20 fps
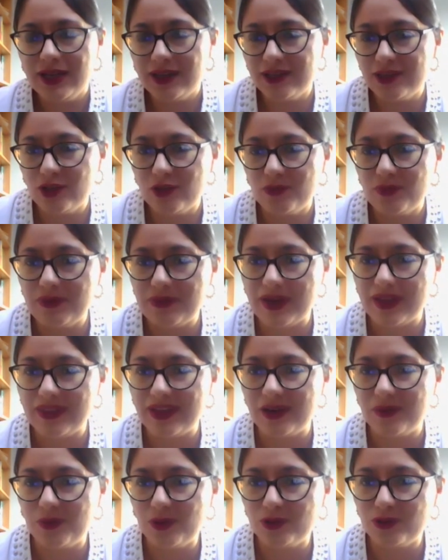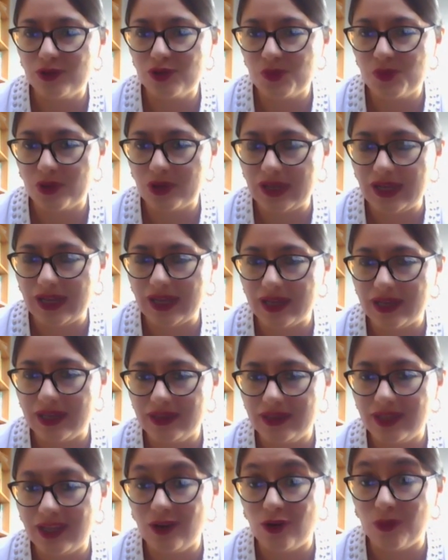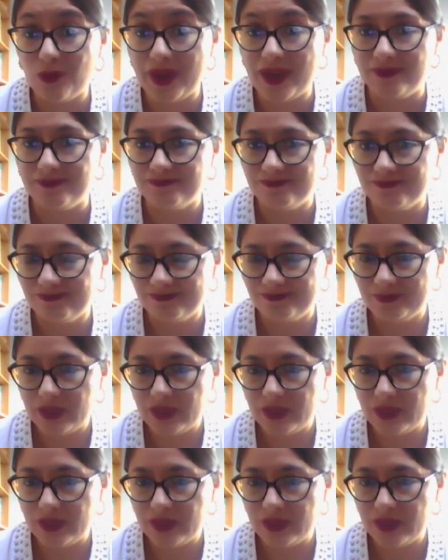que no me va a dar votos porque la gente no ve.